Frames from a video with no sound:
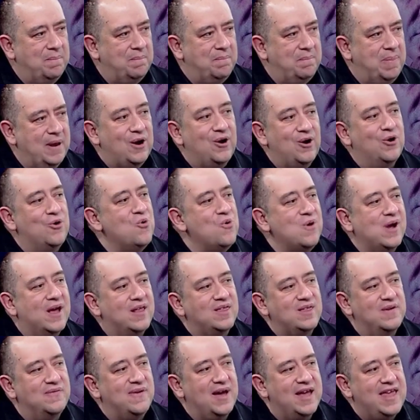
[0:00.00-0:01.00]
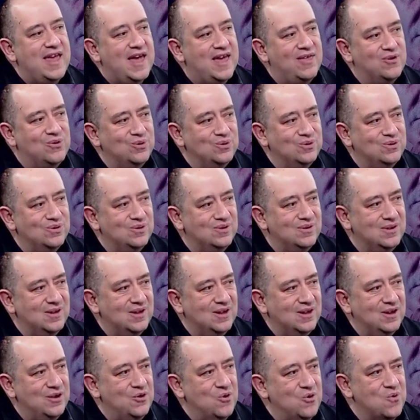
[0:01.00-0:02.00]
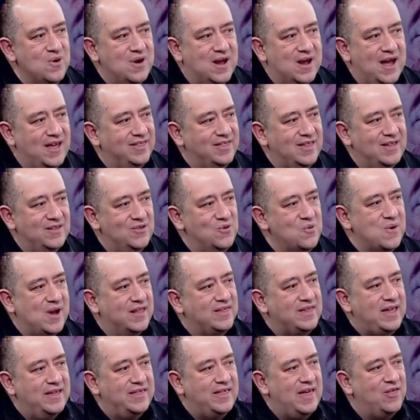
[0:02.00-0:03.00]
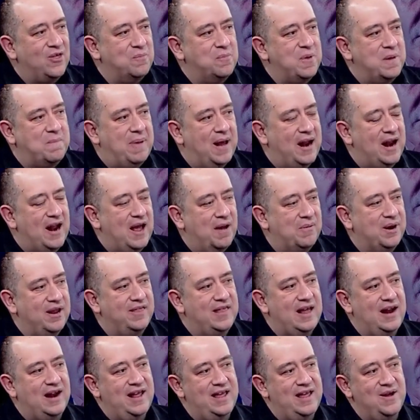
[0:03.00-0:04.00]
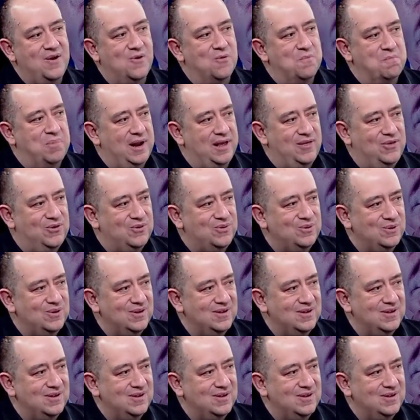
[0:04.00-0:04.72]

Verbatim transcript: pero nunca te he fallado Nunca, nunca te he dado mi palabra y te la he incumplido.